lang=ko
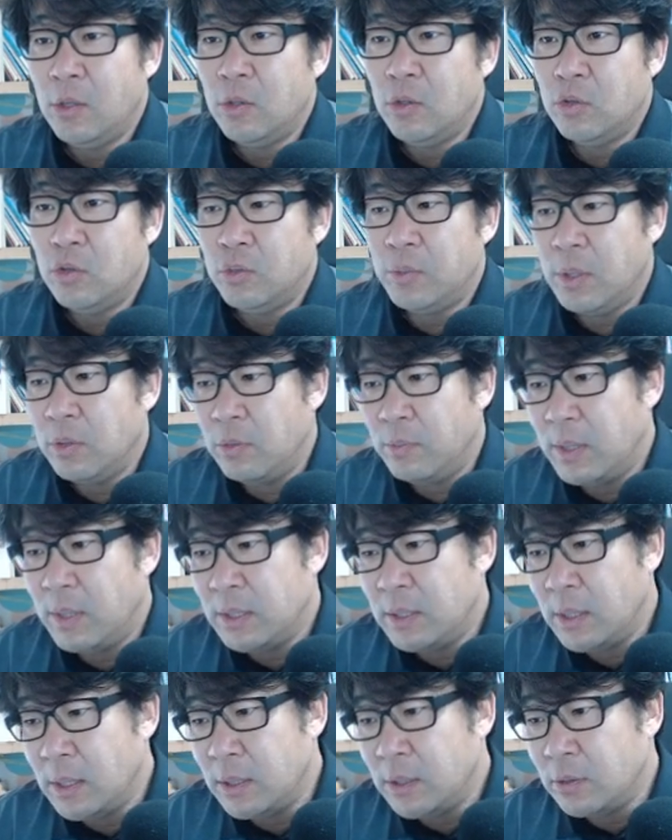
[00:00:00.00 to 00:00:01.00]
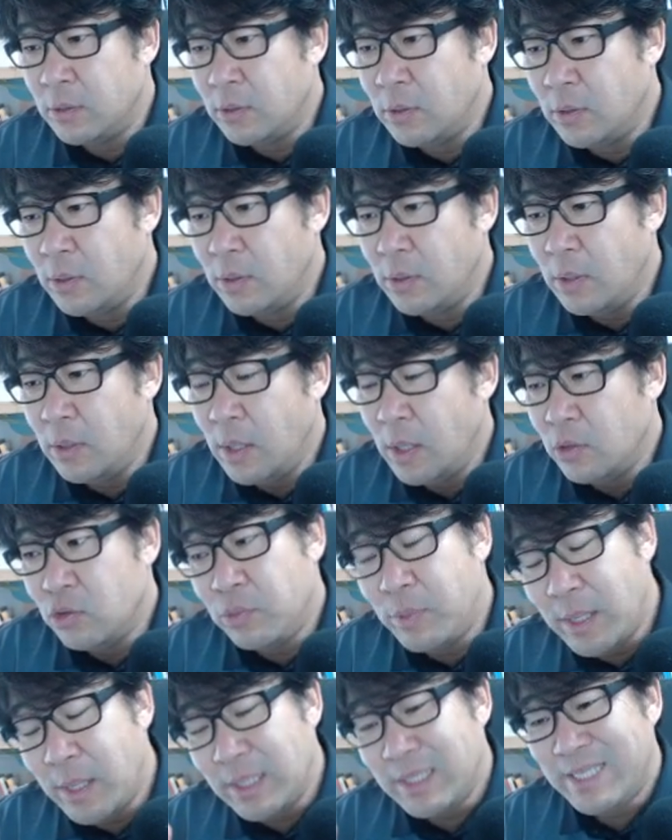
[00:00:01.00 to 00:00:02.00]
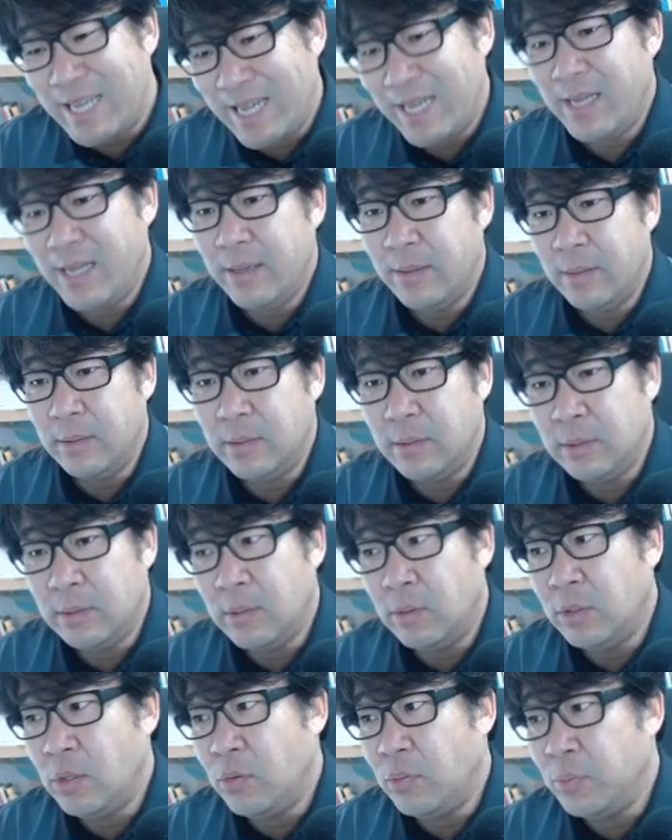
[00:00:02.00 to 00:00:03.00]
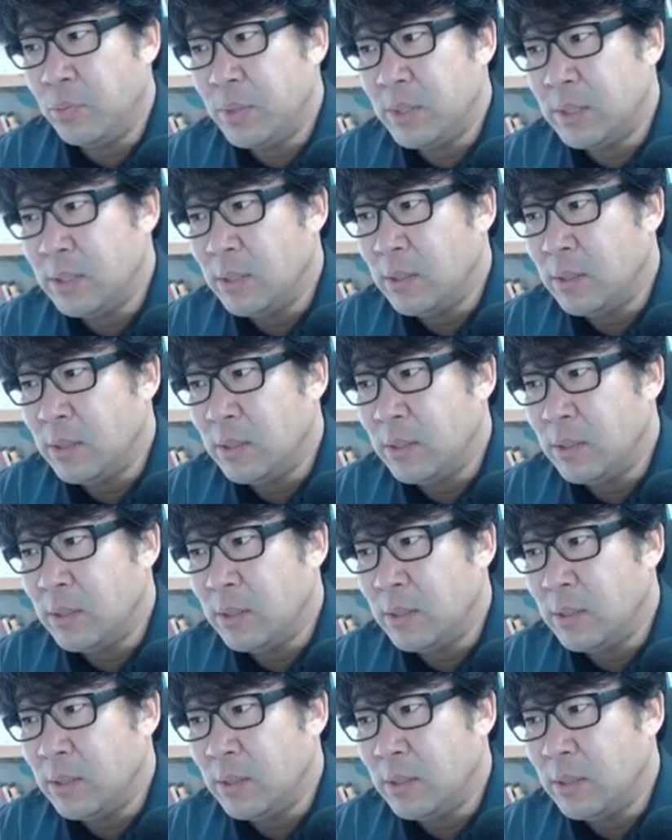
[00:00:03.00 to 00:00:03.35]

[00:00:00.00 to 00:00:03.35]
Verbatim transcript: 주방도 마찬가지로 주방은 작아요. 그러니까 어떻게 보면